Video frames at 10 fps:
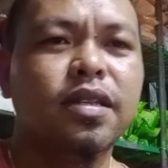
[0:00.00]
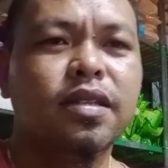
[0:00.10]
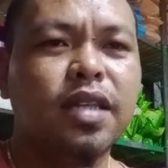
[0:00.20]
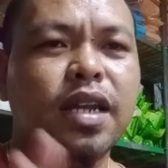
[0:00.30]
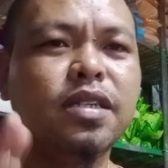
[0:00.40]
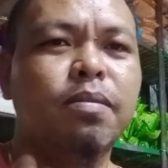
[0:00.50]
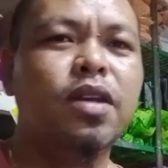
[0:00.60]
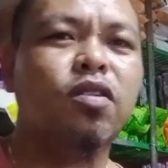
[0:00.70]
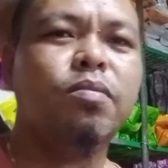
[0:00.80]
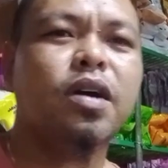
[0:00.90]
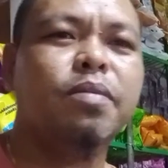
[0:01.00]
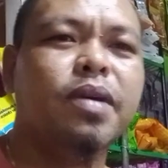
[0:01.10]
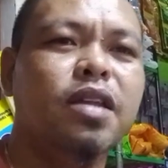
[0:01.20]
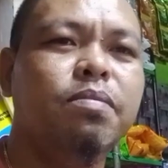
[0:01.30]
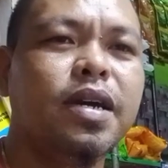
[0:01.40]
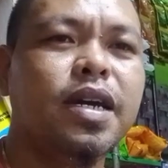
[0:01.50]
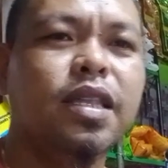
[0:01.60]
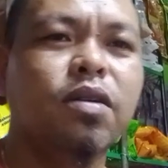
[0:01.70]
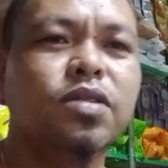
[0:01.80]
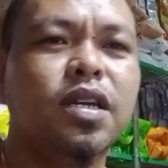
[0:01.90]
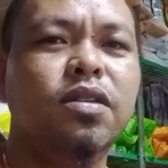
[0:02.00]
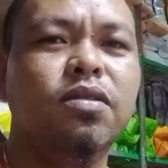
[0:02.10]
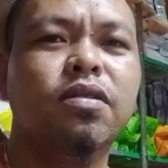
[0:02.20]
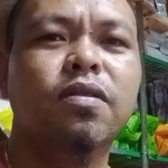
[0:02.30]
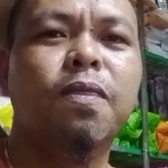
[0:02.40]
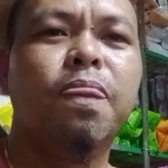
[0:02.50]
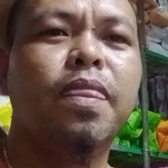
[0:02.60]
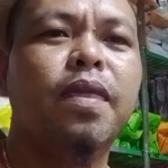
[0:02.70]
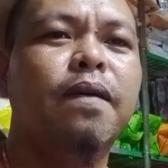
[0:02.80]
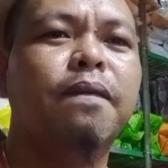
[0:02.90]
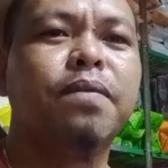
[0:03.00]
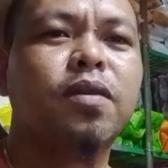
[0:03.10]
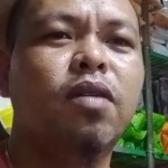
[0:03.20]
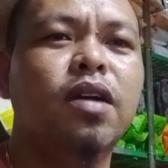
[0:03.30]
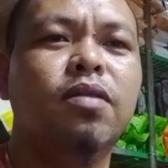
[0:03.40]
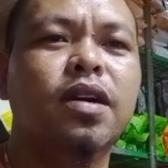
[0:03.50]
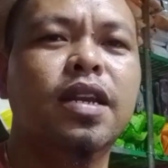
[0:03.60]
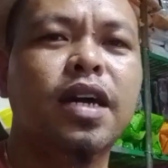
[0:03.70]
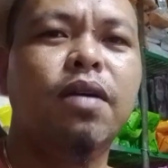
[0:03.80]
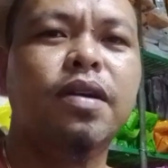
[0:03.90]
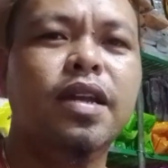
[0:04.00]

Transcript: Tara, samayan ko mga kaibigan, ipakita ko sa inyo kung ano ang ginagawa